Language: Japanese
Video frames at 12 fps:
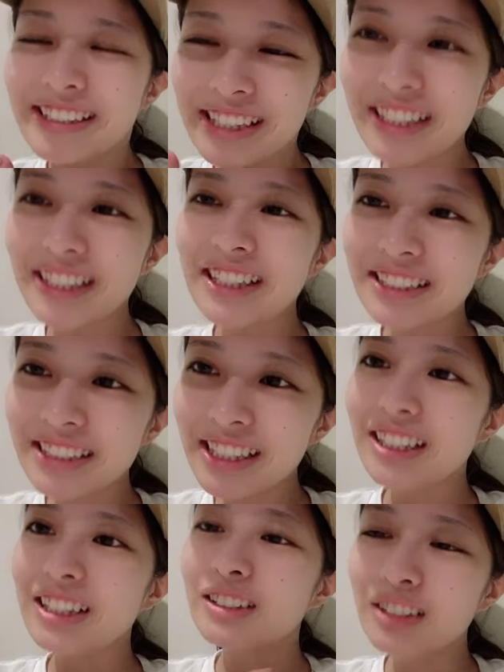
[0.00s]
参加して
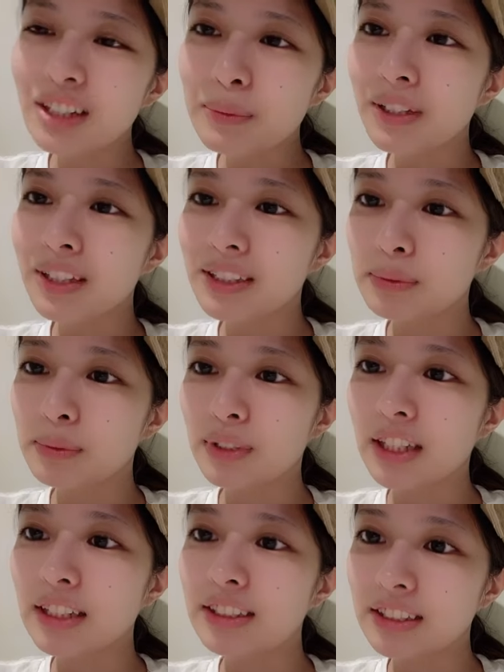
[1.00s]
んから裏話も
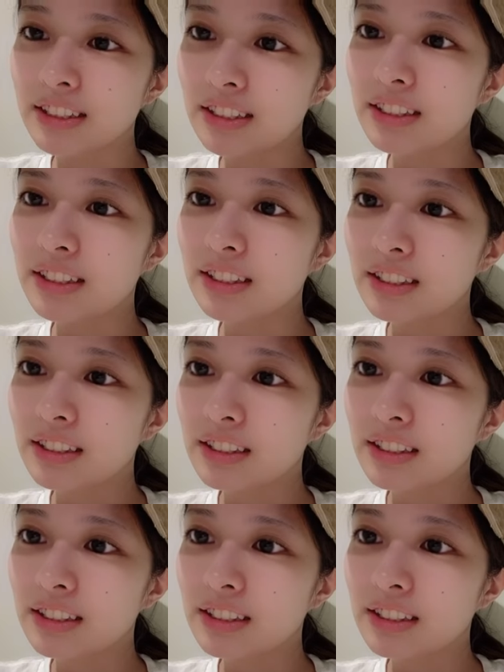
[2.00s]
ないし